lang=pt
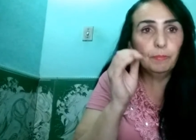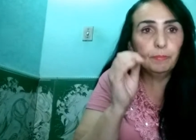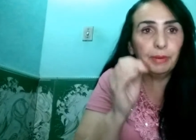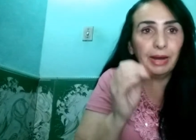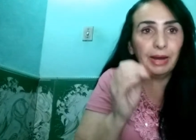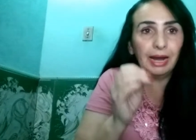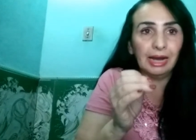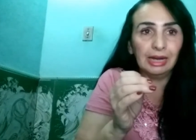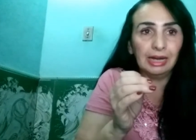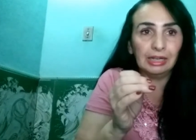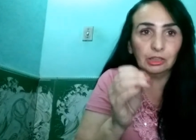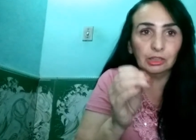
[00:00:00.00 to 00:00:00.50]

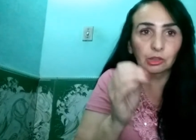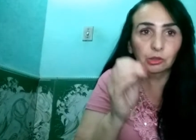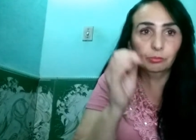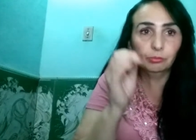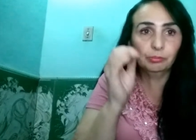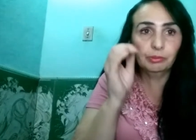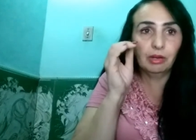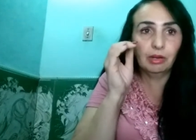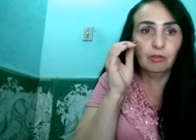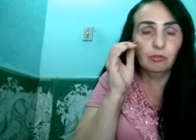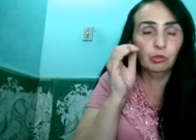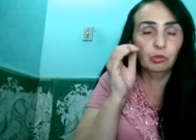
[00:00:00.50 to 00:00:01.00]
passo
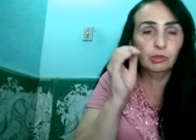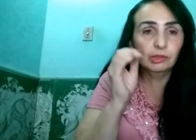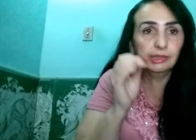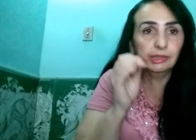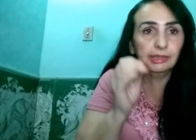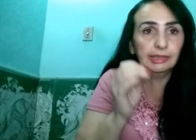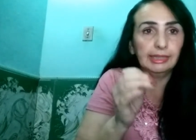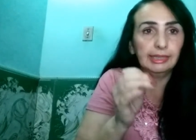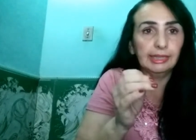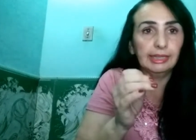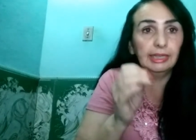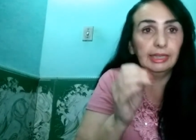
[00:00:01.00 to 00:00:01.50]
para
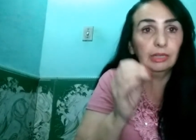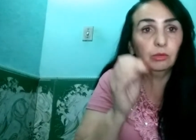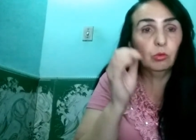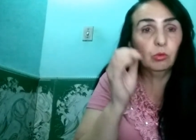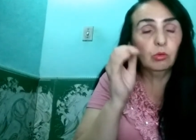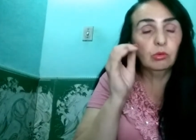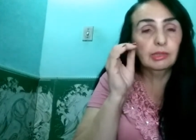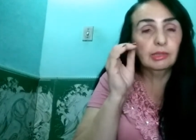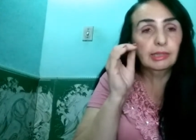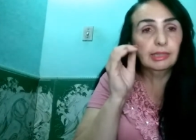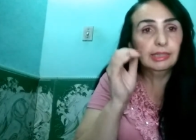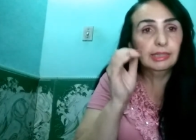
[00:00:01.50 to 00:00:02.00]
você
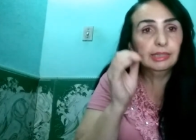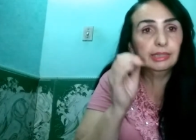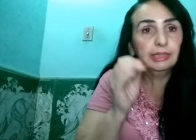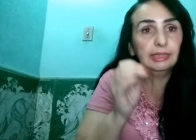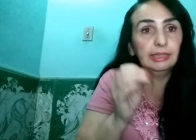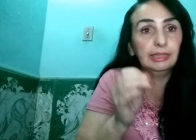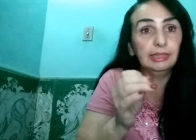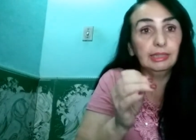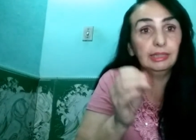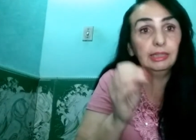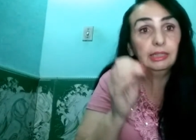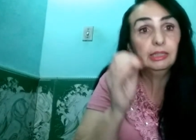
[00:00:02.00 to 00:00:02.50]

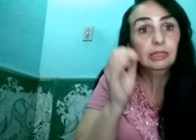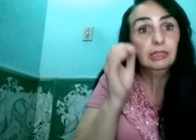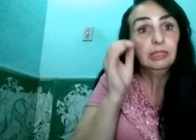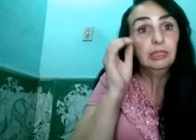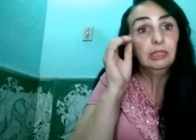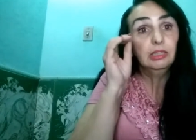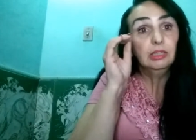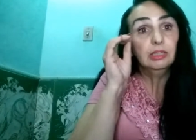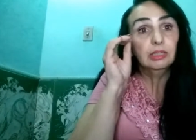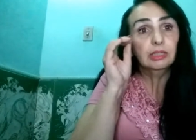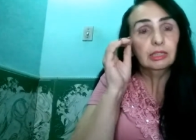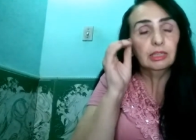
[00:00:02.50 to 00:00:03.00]
conseguir
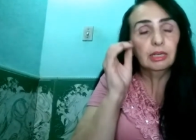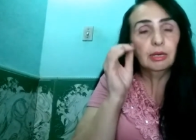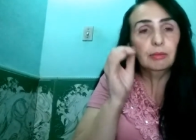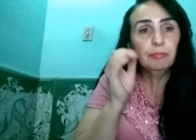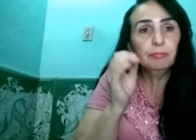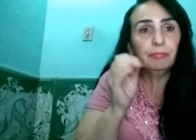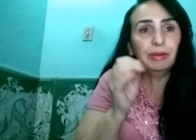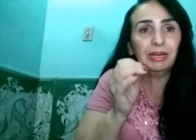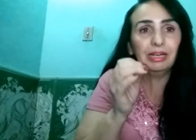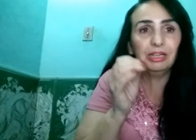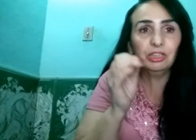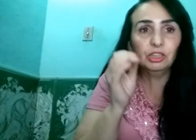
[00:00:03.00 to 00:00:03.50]

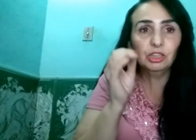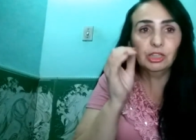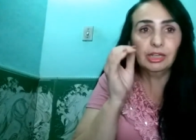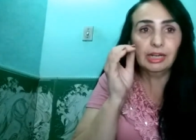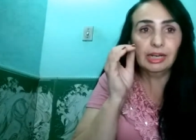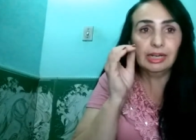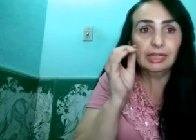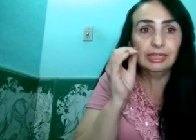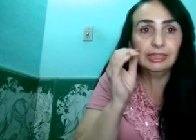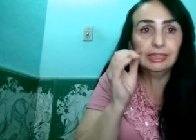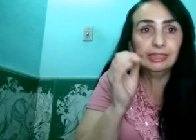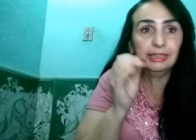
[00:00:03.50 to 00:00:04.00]
também
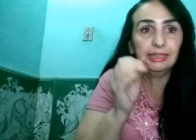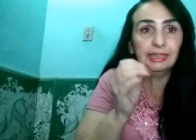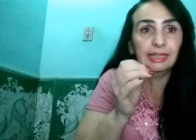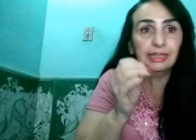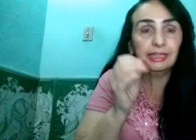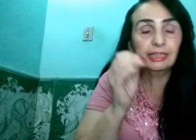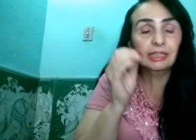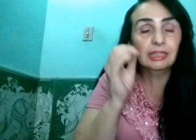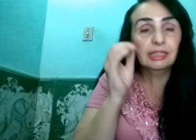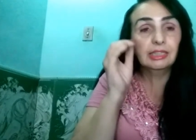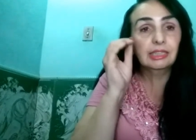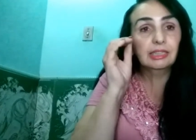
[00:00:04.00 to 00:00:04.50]
gerar
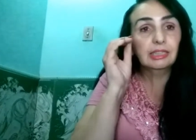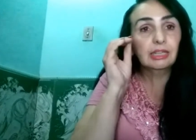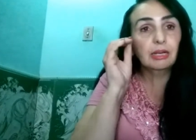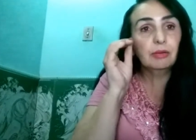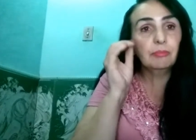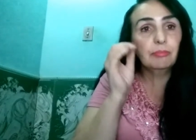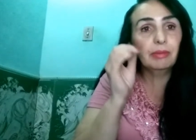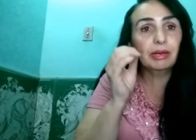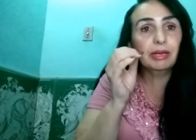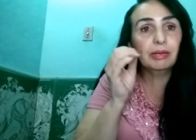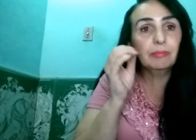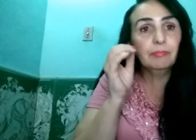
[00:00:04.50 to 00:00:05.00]
receitas e
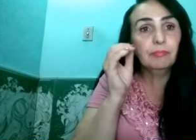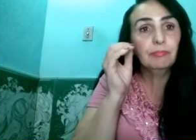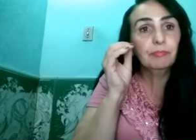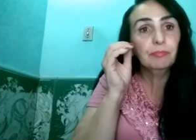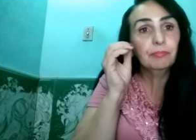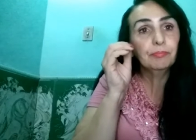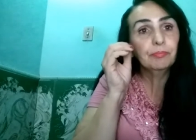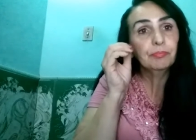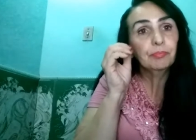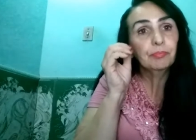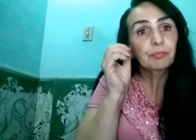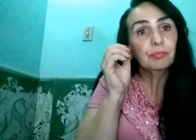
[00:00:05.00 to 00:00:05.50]
também
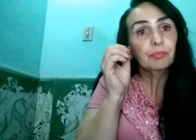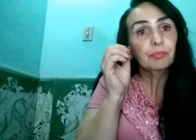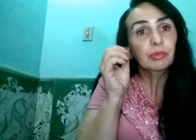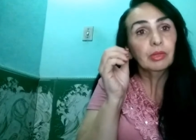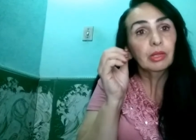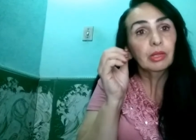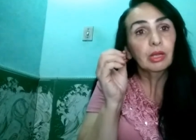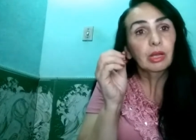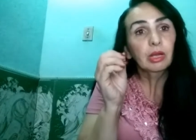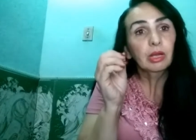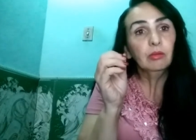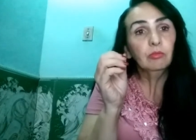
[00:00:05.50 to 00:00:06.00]

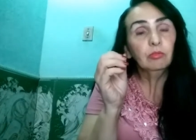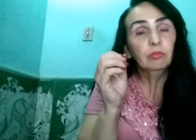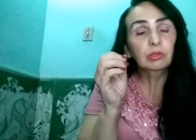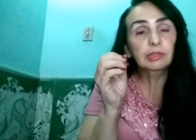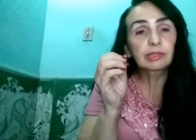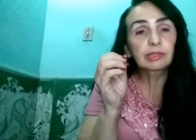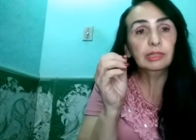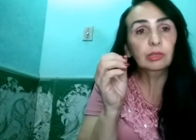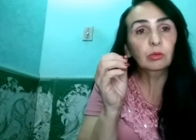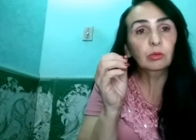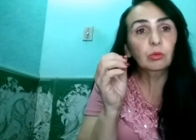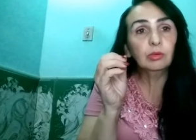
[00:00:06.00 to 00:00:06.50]

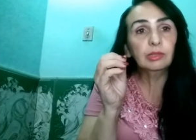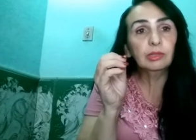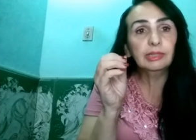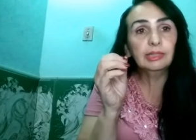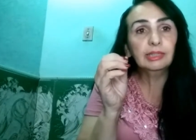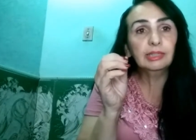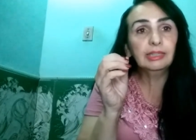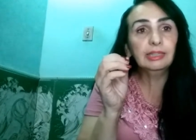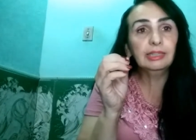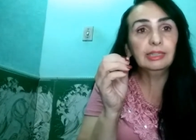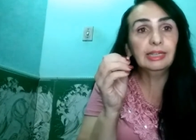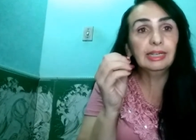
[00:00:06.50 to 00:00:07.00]
você
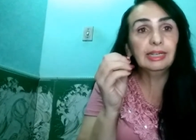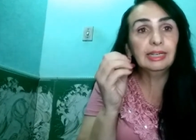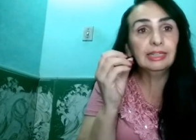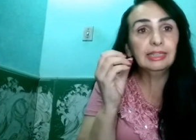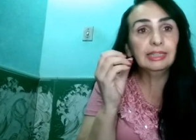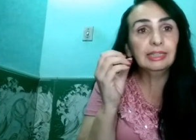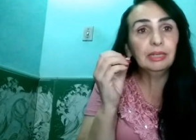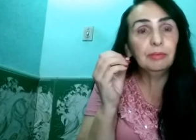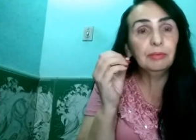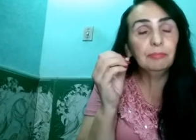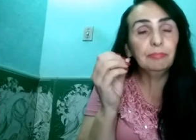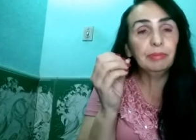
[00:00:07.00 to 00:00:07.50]
conseguir
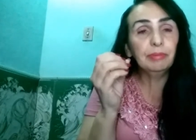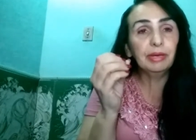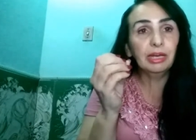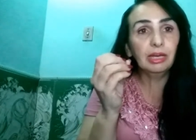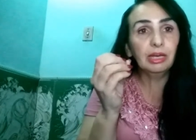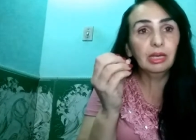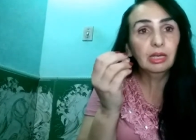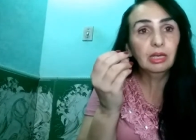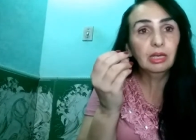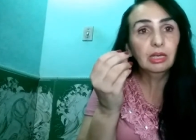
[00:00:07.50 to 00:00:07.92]
receber